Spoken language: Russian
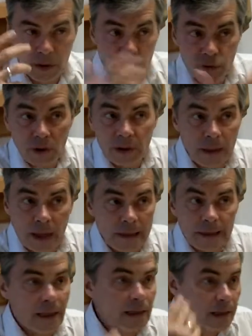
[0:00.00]
И все тогда, и
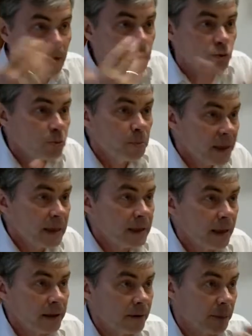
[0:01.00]
тогда не надо зубрить
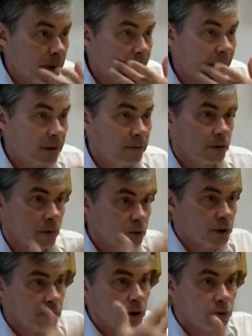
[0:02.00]
эти, понимаете, вы саму
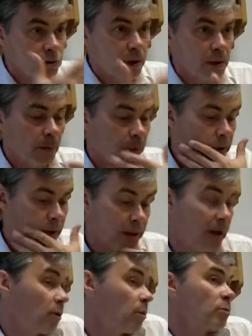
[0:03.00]
частицу когда поняли,
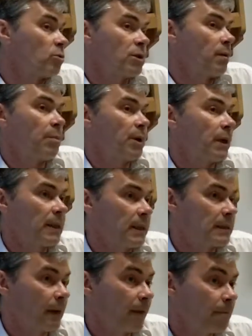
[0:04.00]
она в любом случае вам
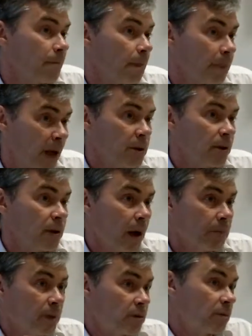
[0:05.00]
пригодится. Также ведь
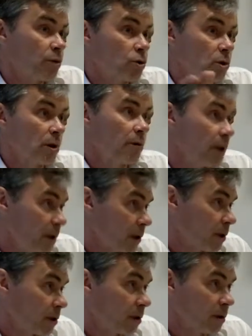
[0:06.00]
ап тоже, тоже говорите
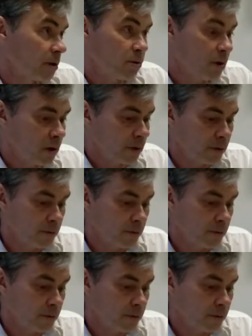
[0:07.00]
где-то, не только...